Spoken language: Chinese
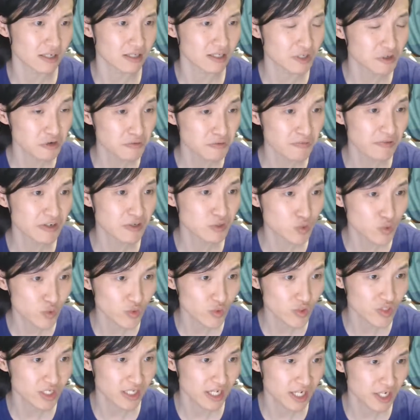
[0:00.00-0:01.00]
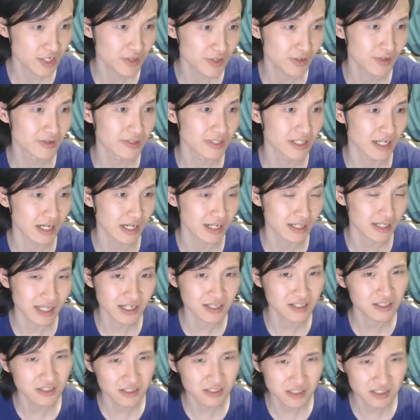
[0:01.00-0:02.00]
有一部分术语是可以用的，但
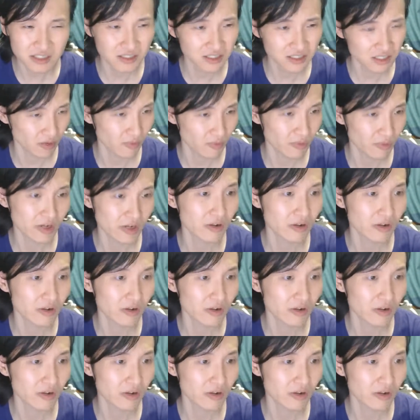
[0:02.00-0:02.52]
是小朋